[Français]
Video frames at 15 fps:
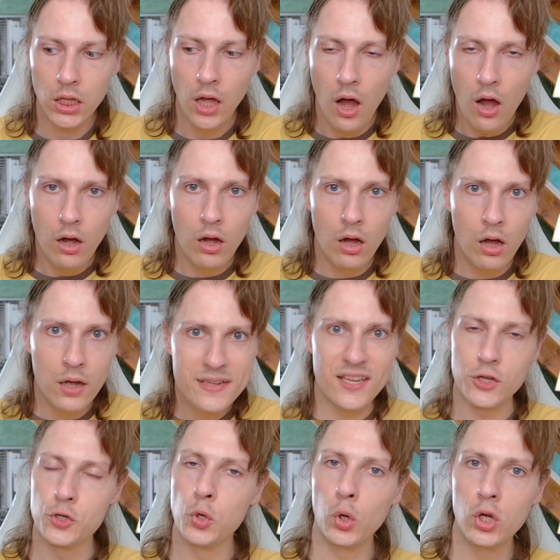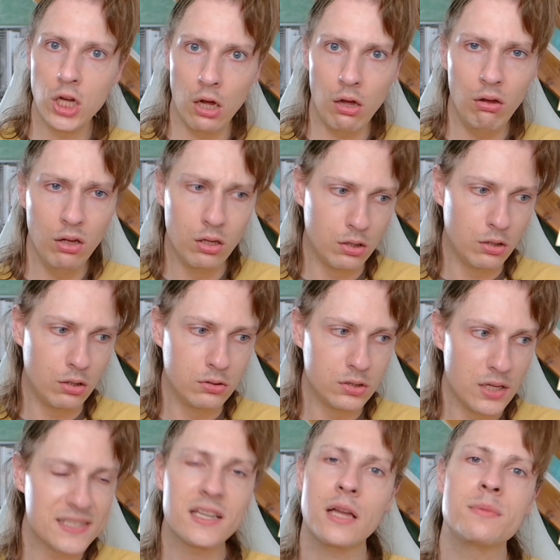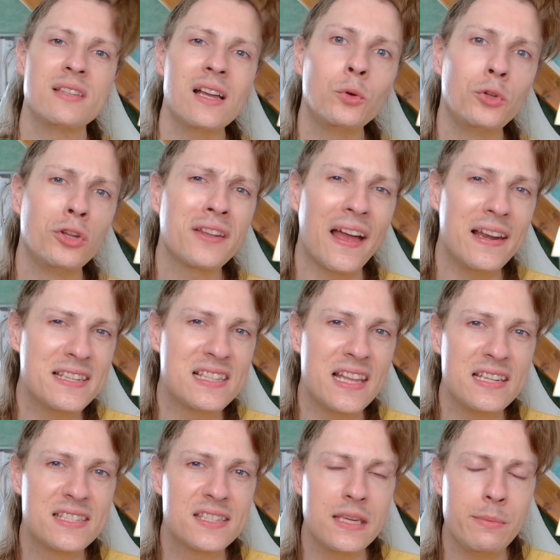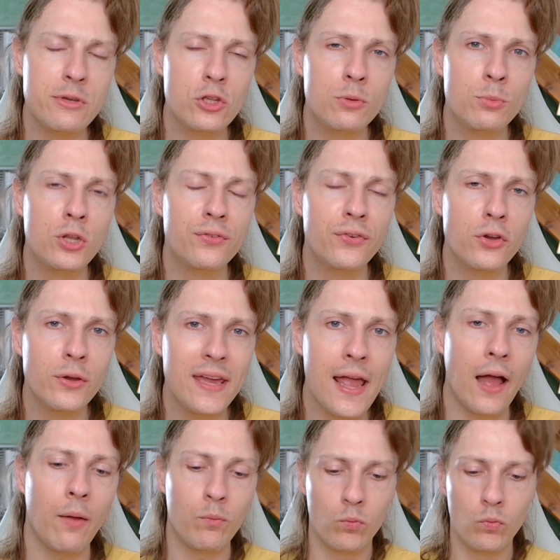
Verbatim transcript: Oh, c'est choquant C'est comme ça qu'on neutralise les skibis de Menefeuille ah.